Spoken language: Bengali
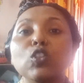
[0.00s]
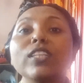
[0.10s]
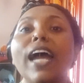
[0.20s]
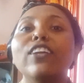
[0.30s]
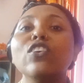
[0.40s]
তো
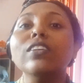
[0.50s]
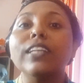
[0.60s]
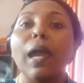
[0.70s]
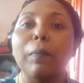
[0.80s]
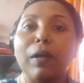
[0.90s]
যাই হোক
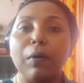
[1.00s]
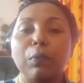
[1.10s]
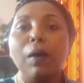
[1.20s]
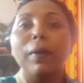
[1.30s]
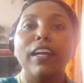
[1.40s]

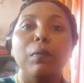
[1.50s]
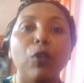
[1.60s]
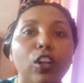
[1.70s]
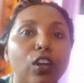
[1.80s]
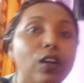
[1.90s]
ক্যামেরাবাবু আমাকে
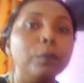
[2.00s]
বলল